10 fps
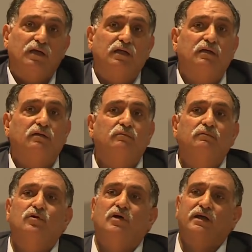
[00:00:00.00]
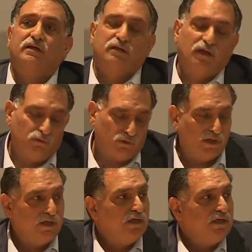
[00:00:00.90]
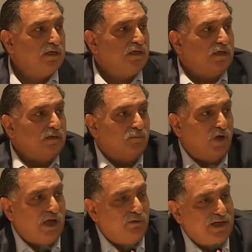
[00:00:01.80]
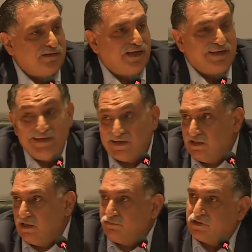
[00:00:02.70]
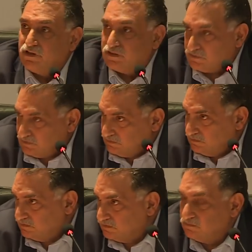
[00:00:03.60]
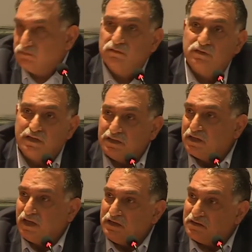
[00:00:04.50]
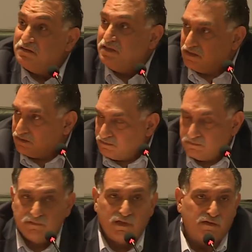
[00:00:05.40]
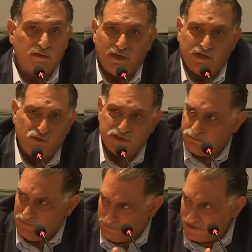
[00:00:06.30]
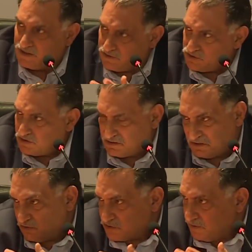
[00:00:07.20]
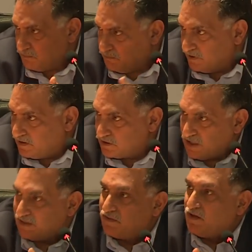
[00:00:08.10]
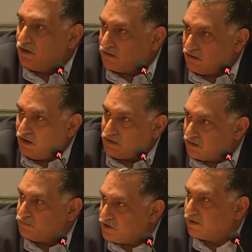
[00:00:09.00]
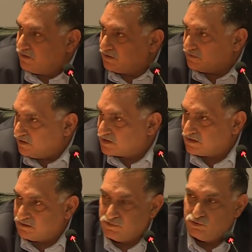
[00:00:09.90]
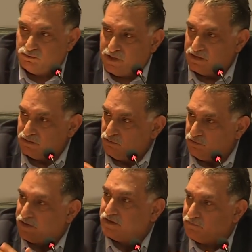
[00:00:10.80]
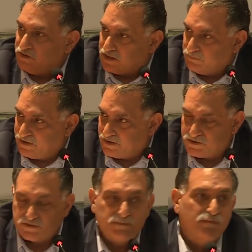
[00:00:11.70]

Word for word: المقارنة أو محاولة تأريخ الأفكار تأريخا نقديا هذا البعض يسميه منهج أنا لا أسميه منهج هكذا أقرأ أقرأ بشكل نقدي أصلا بدون ما أفكر فيه كمنهج